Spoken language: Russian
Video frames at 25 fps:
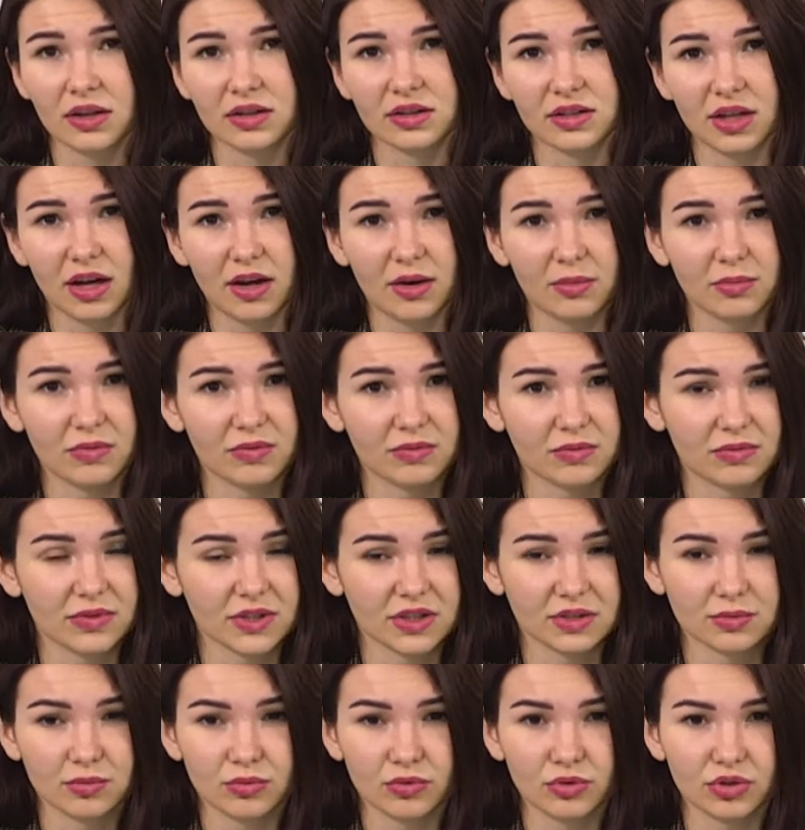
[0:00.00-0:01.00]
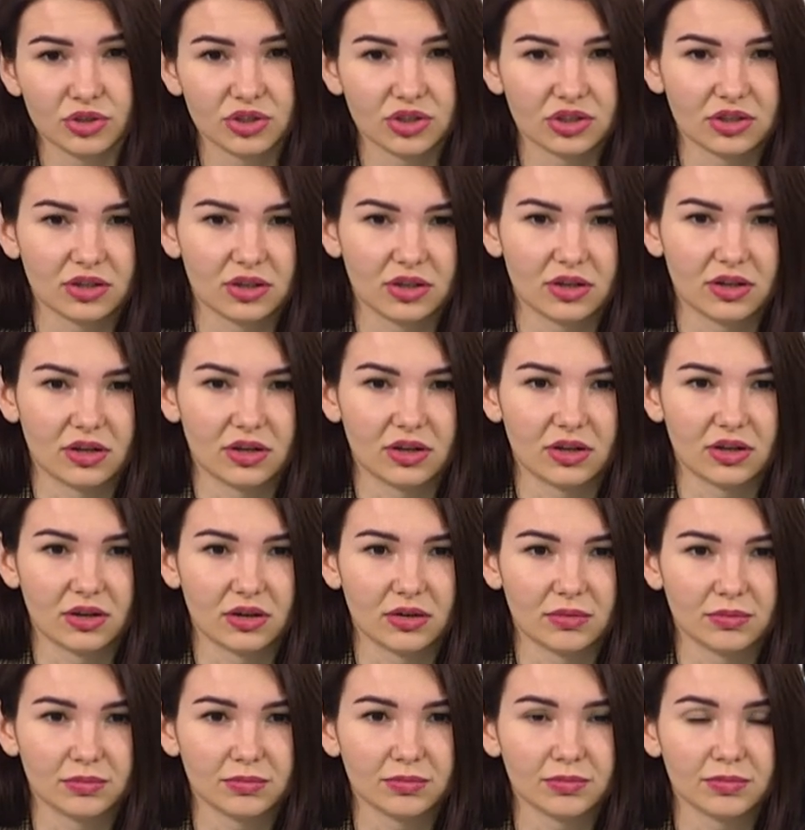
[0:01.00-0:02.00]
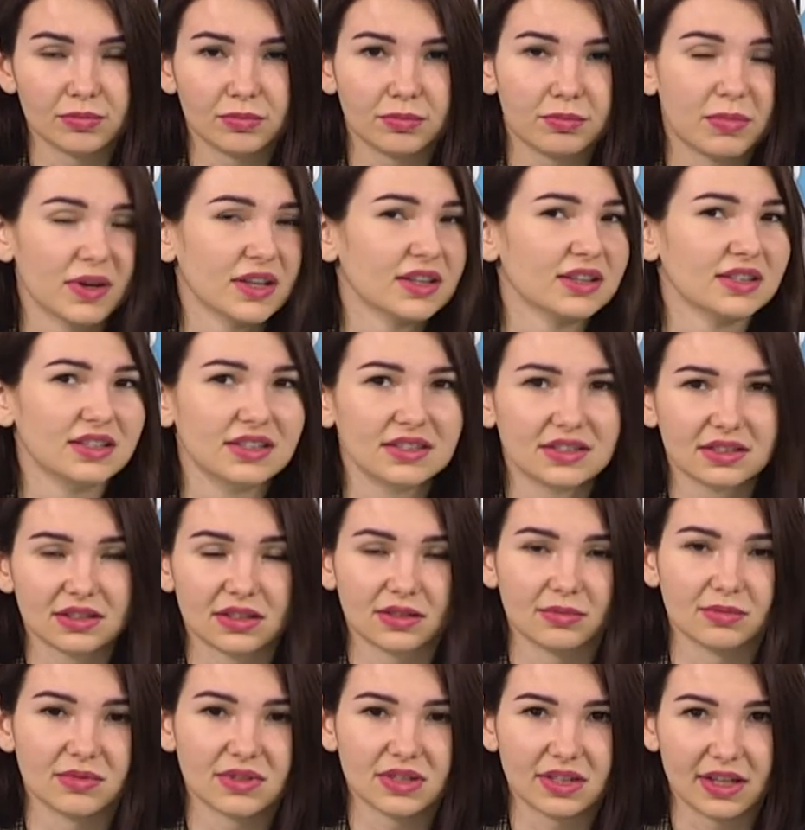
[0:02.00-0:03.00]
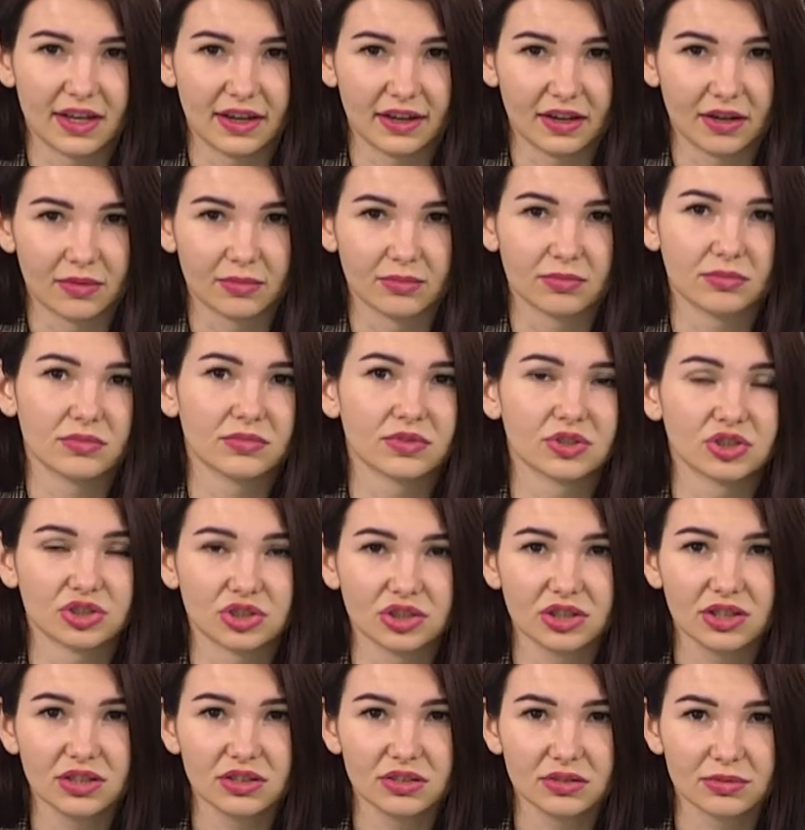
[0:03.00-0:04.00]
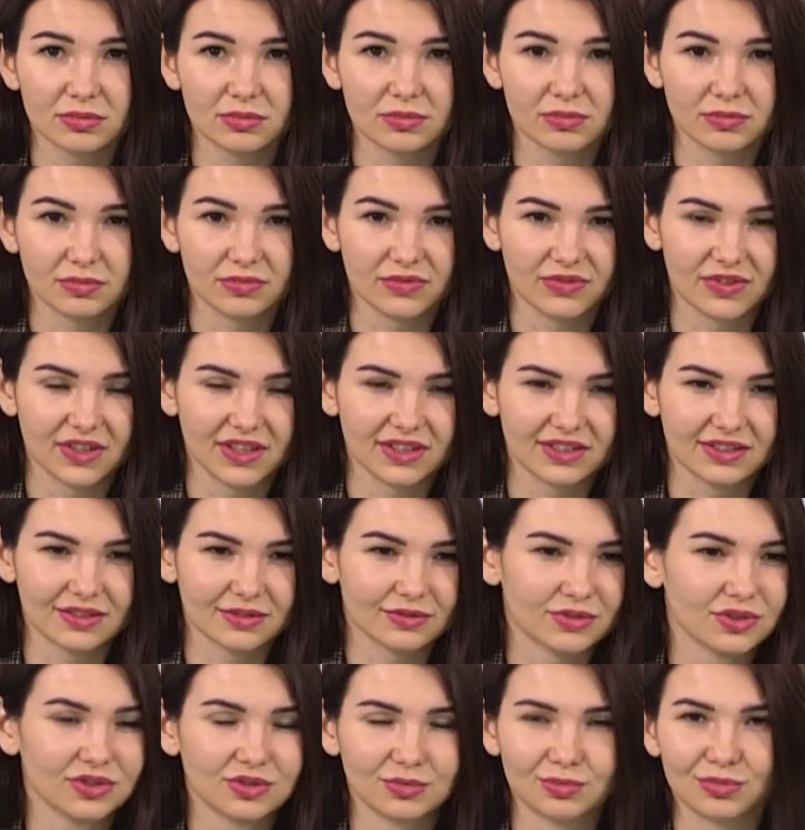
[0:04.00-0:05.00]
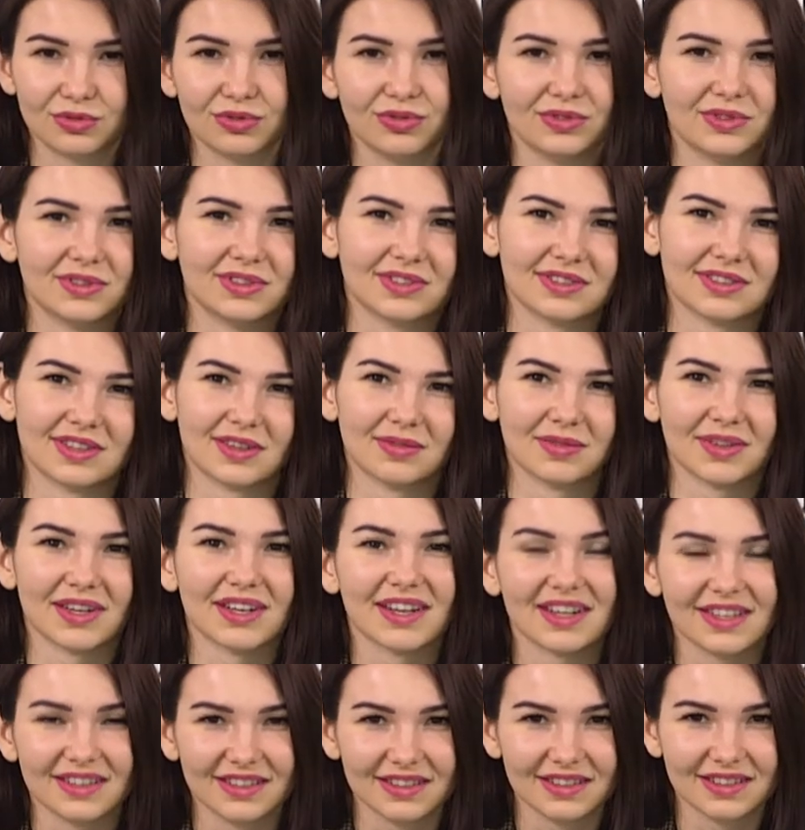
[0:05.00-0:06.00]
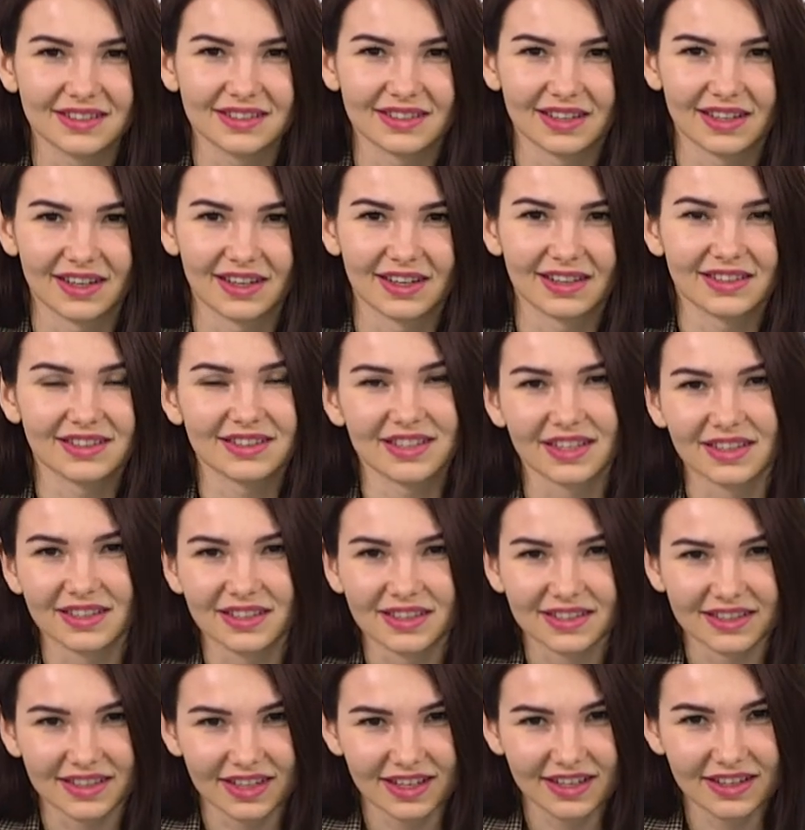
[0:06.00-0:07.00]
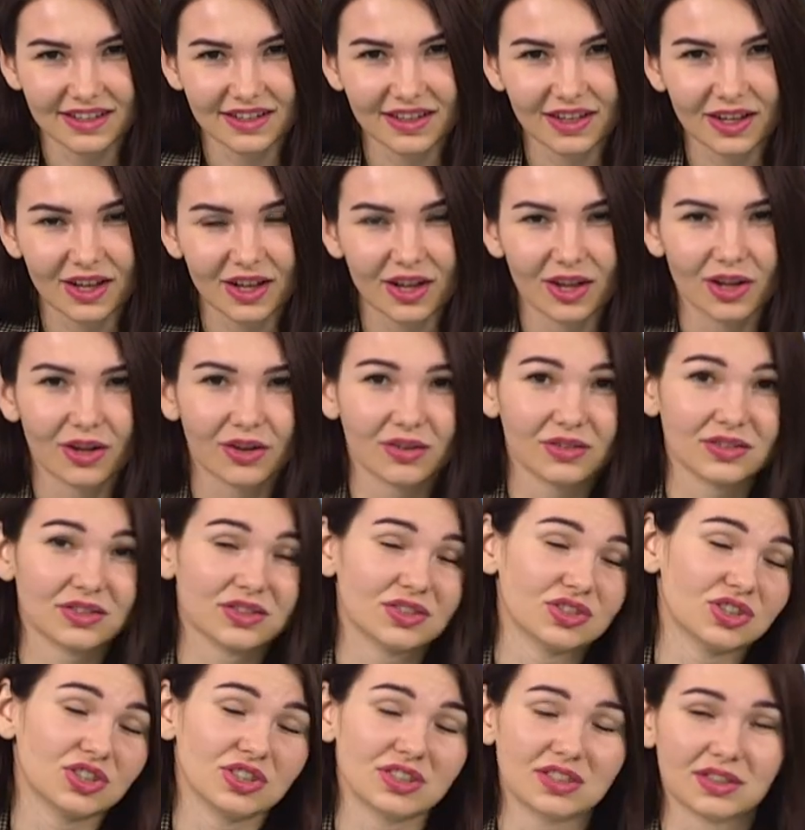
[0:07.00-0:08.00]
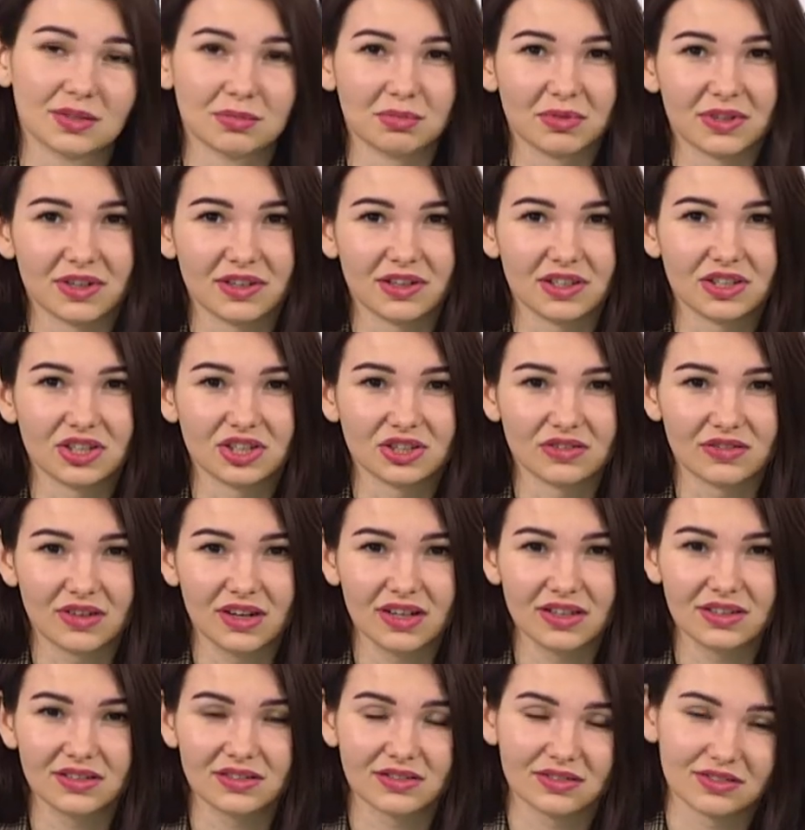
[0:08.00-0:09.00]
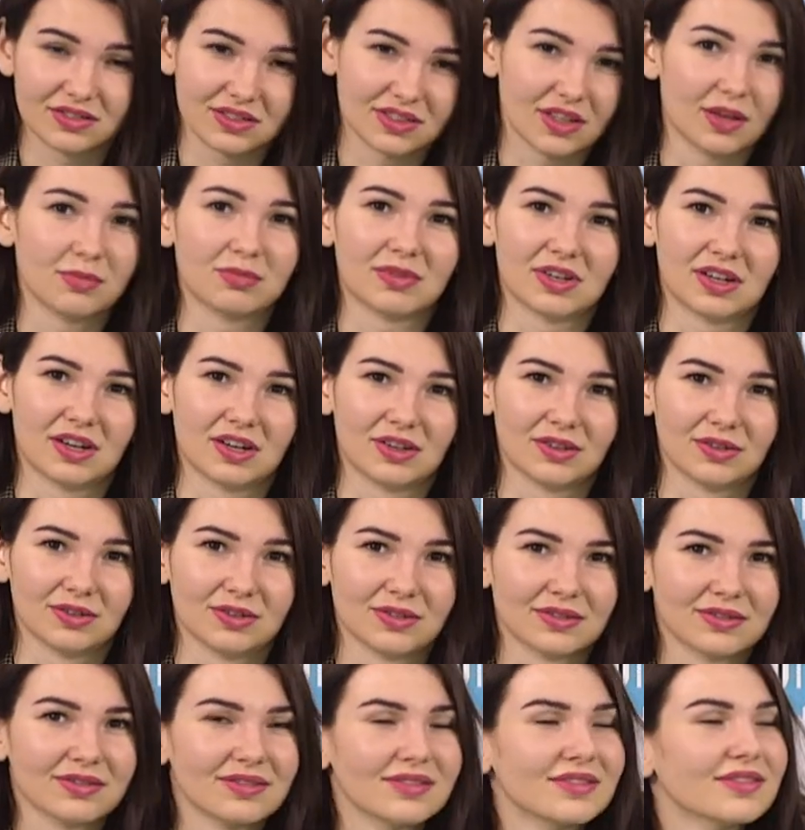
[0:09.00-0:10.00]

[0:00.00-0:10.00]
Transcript: Там возможно по низким ценам жить, ведь вы не будете там находиться целый день, чисто переночевать самое оно.